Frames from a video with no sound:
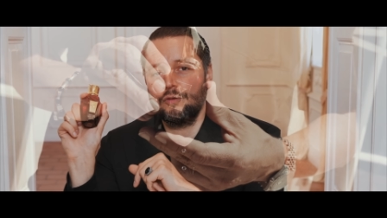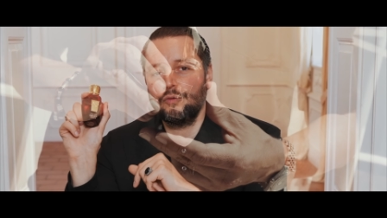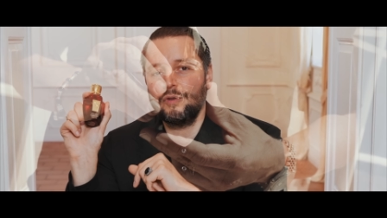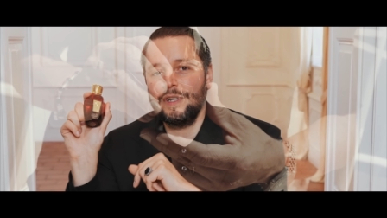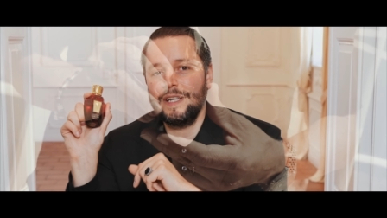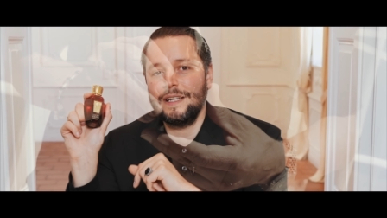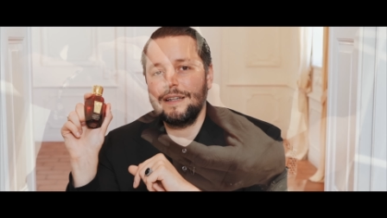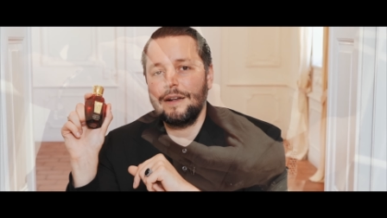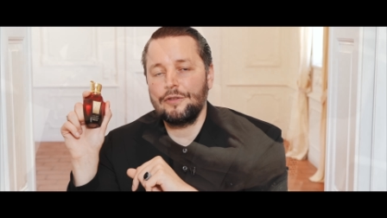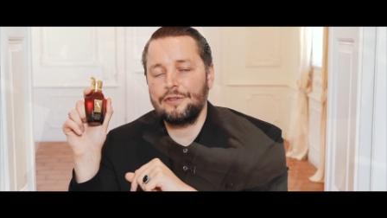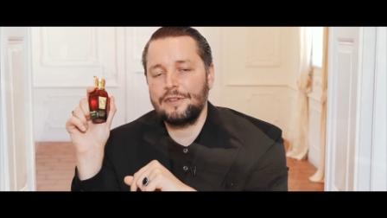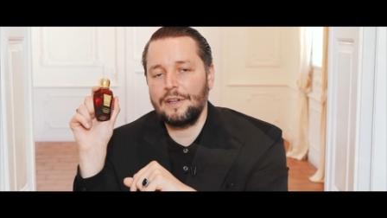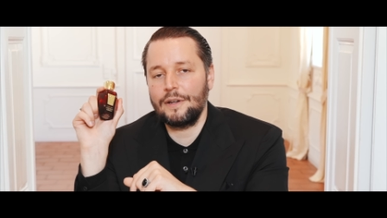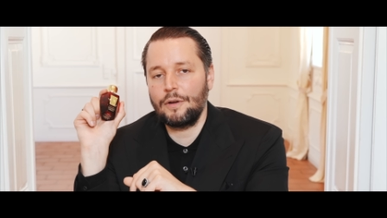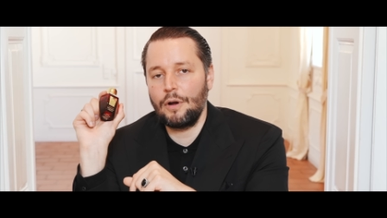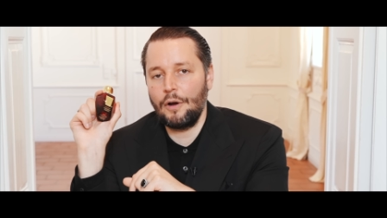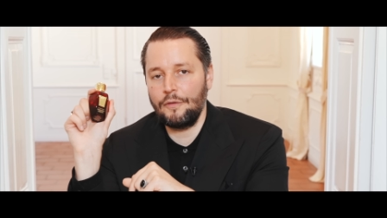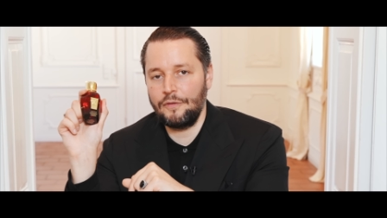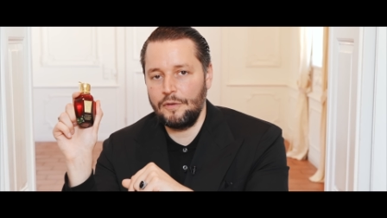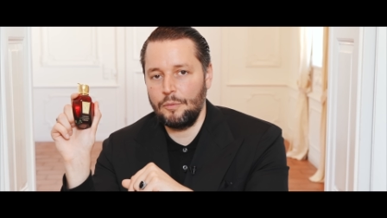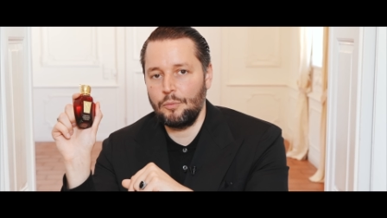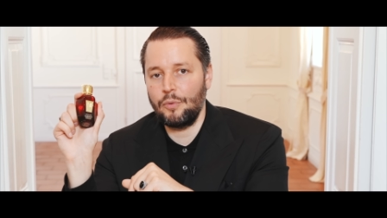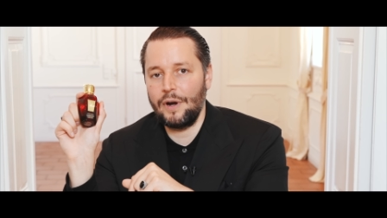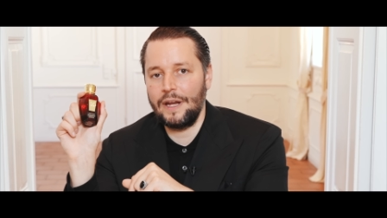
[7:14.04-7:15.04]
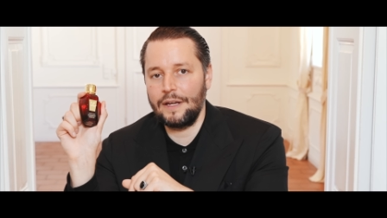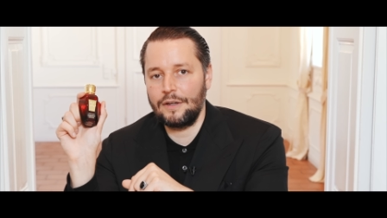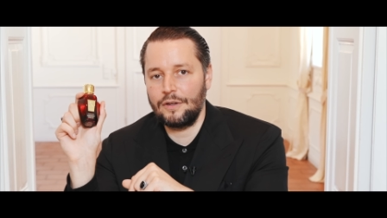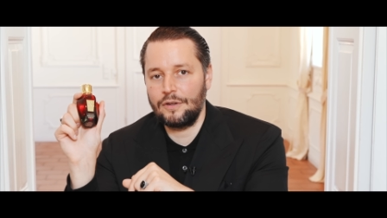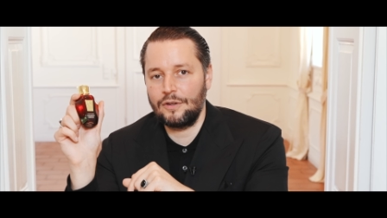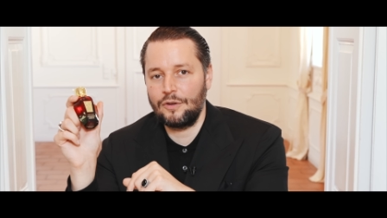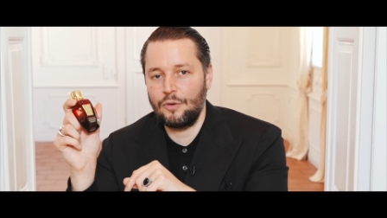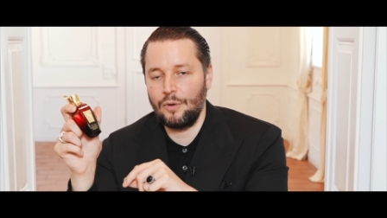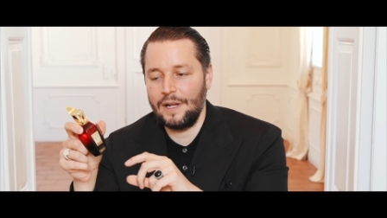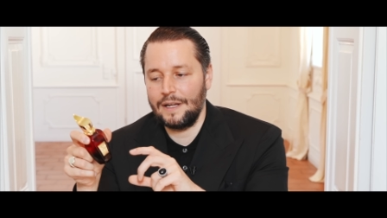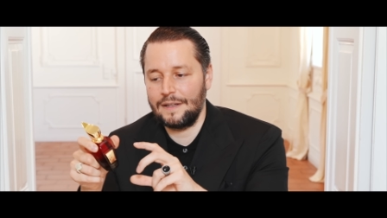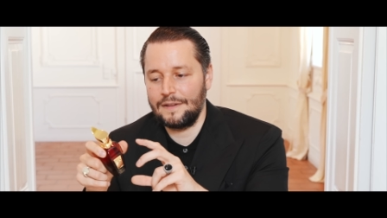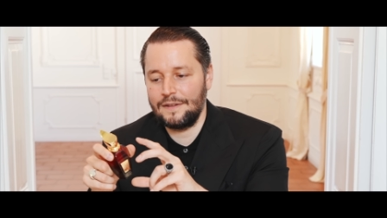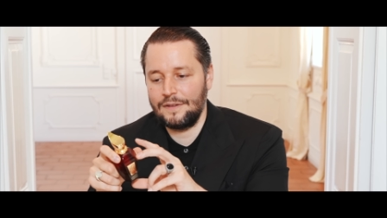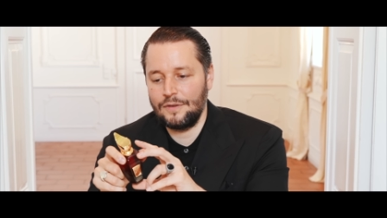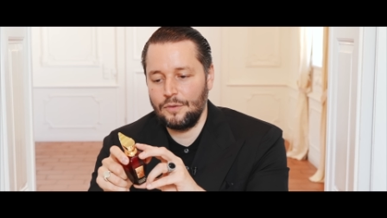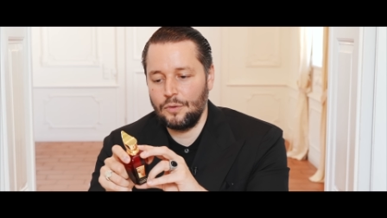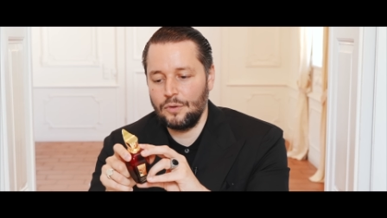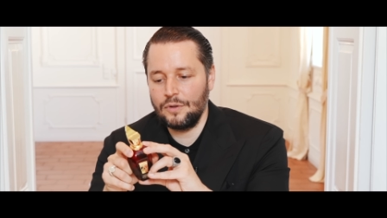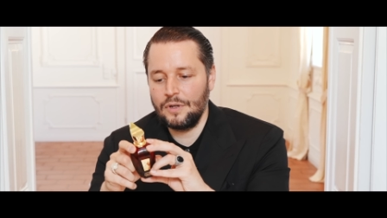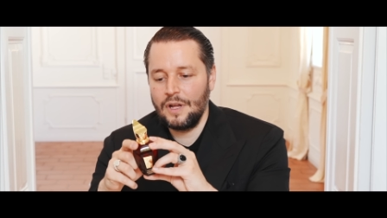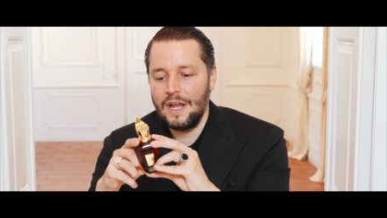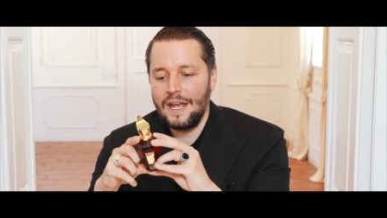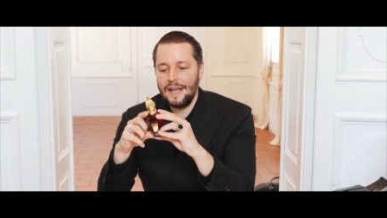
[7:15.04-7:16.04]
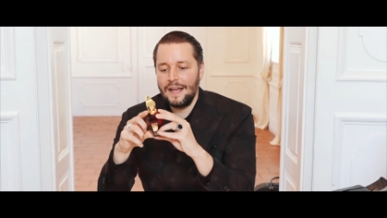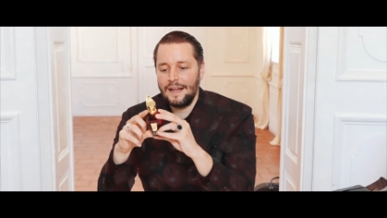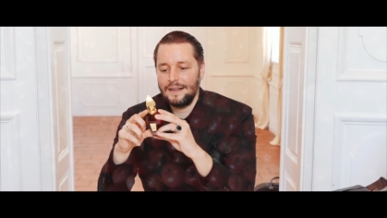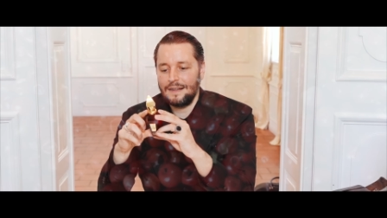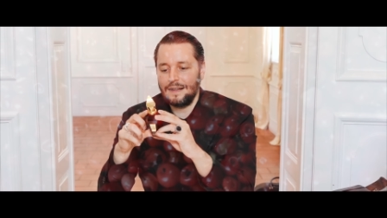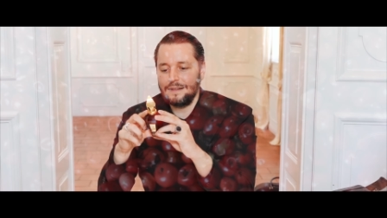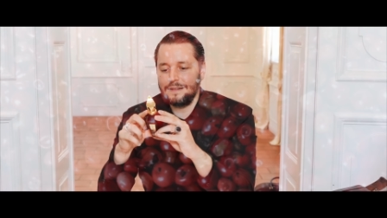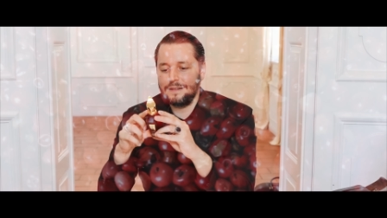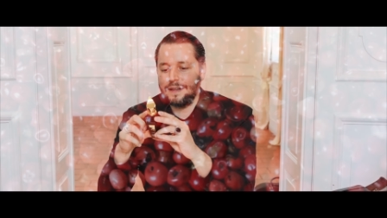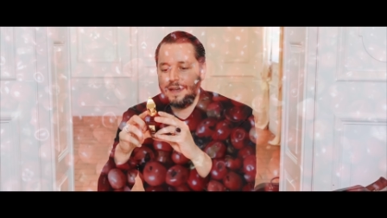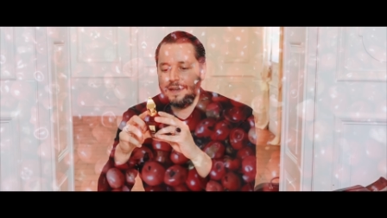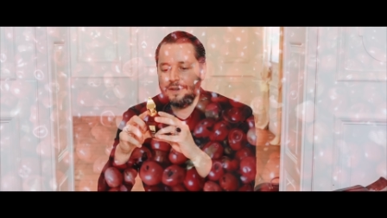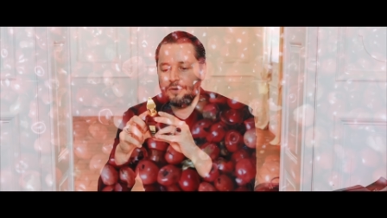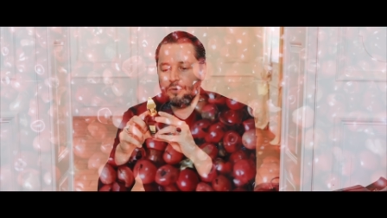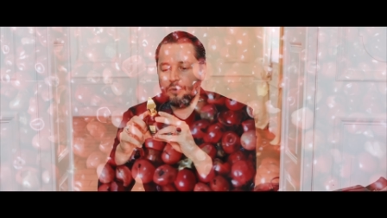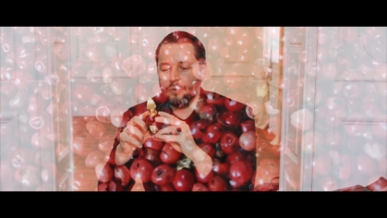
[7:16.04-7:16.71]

Green aus der Coffee Break Kollektion. Das ist ein